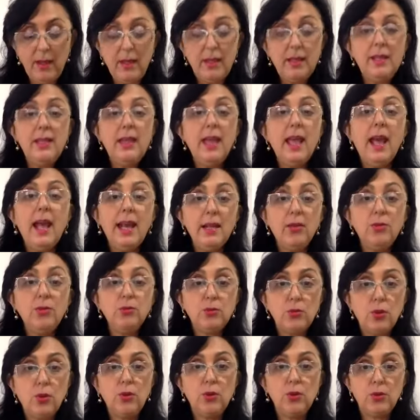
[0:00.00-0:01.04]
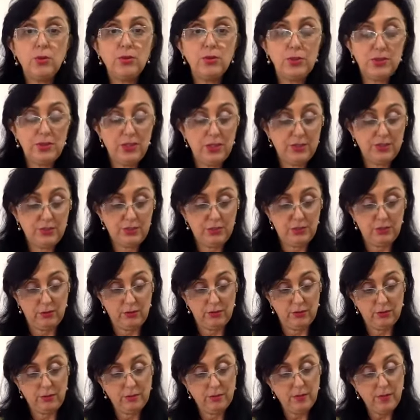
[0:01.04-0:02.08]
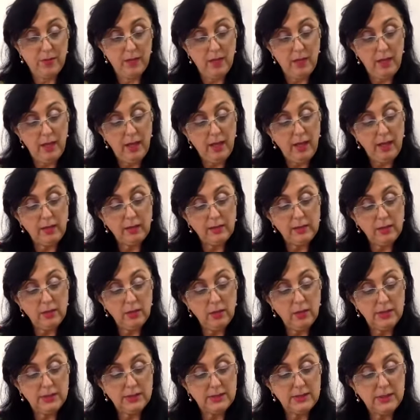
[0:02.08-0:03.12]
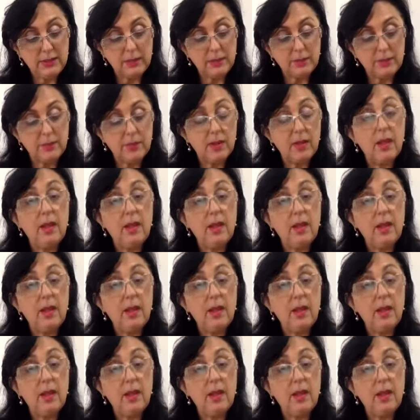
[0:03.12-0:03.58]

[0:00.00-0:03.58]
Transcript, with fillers: E ela é um tônico digestivo. Então, assim,